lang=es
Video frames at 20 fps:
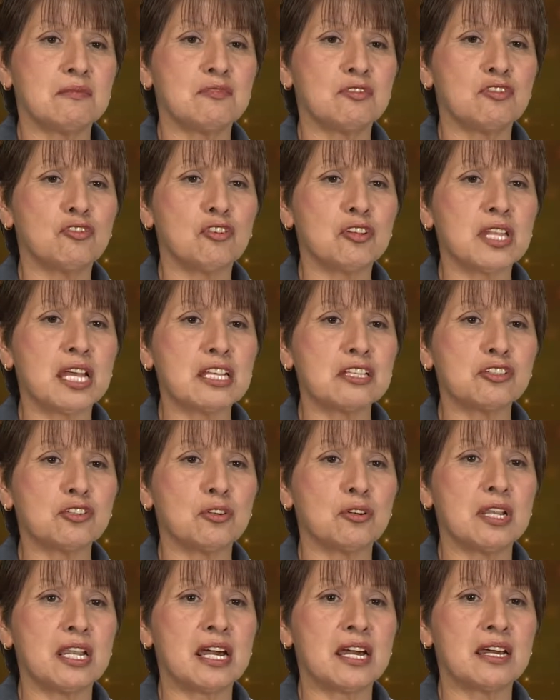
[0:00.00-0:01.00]
no tan
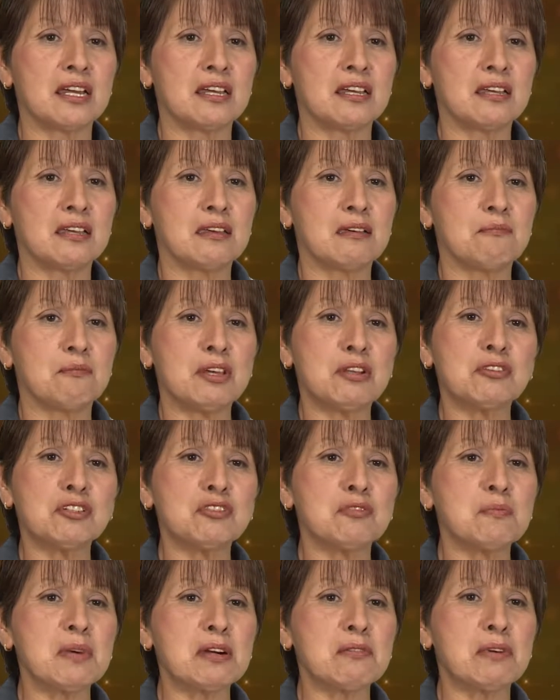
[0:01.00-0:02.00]
sola. Pero
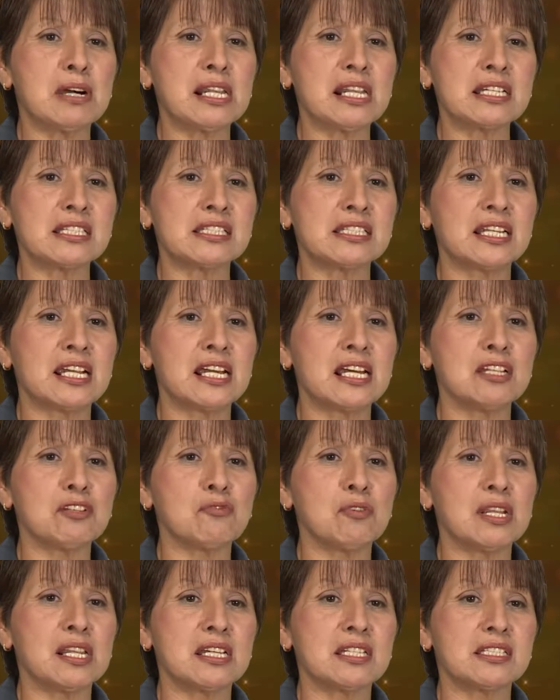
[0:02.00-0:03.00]
eso me fue
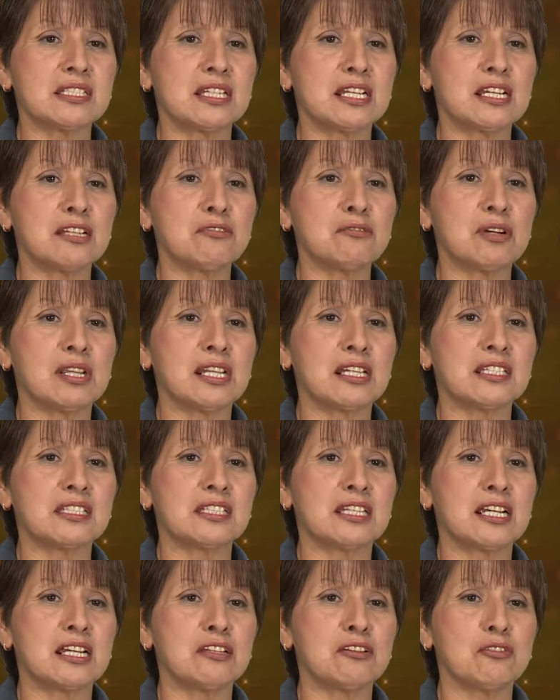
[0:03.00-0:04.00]
arrastrando, arrastrando,
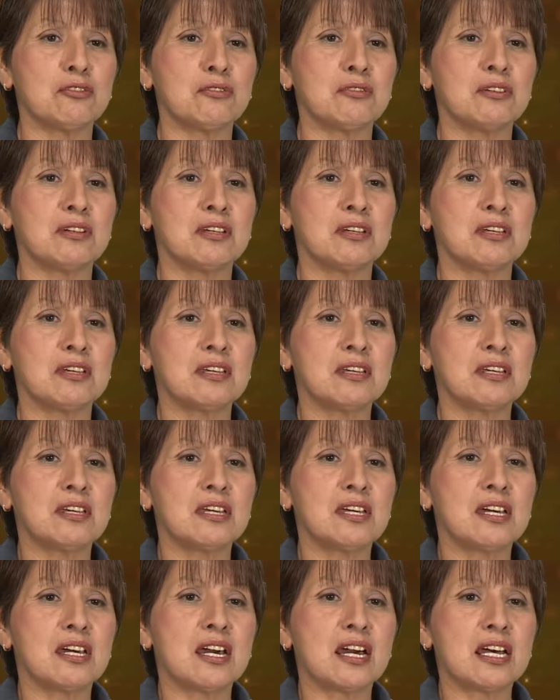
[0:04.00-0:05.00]
arrastrando,
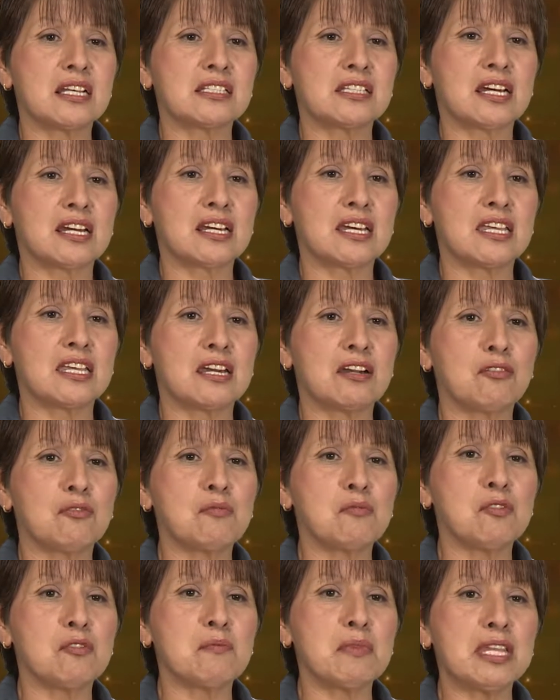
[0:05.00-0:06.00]
hasta que llegó
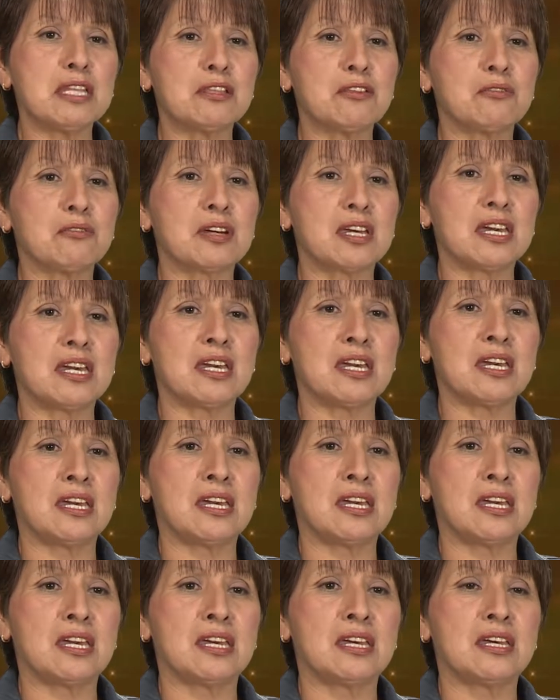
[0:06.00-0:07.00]
un momento
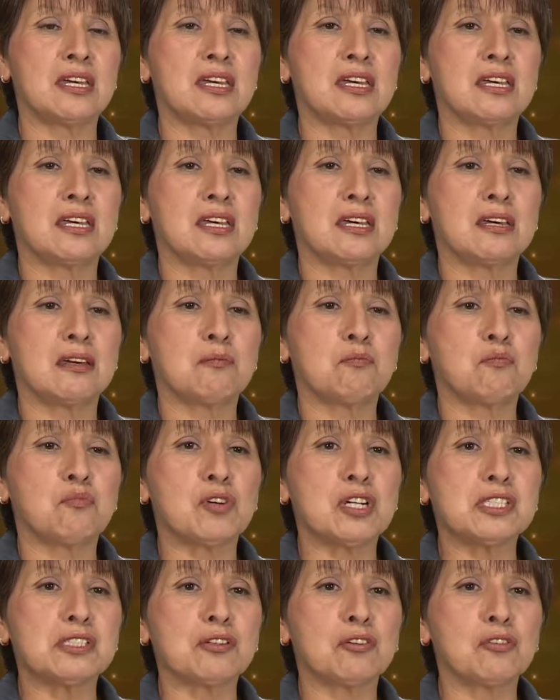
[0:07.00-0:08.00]
que
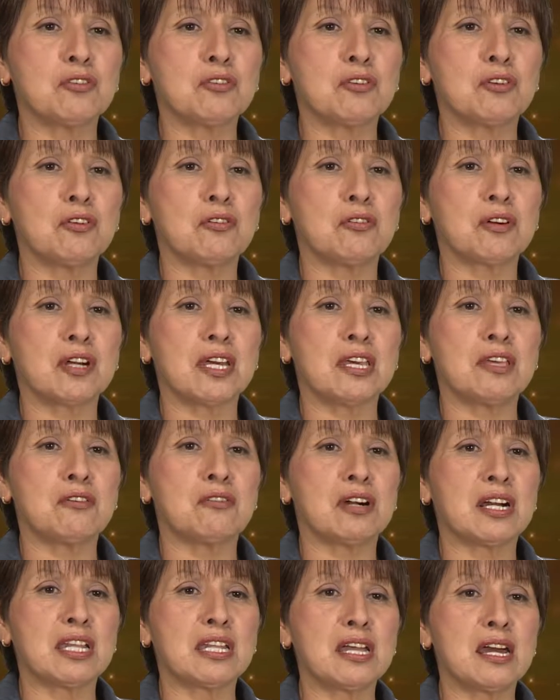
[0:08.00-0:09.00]
pues todo lo que
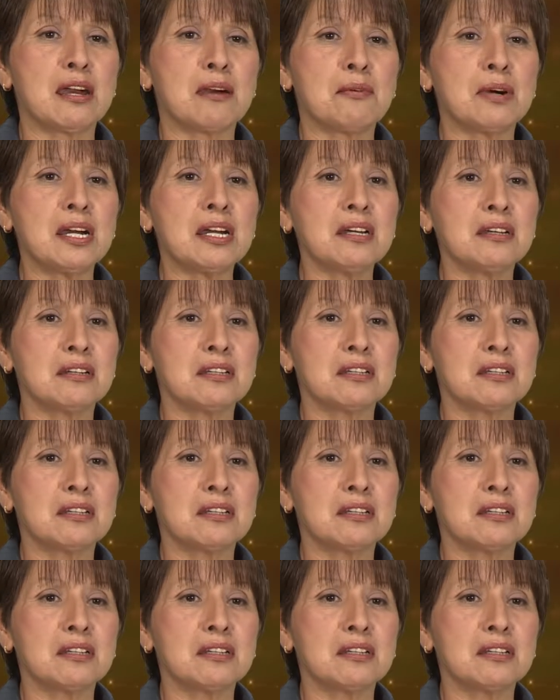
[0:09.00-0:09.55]
yo ganaba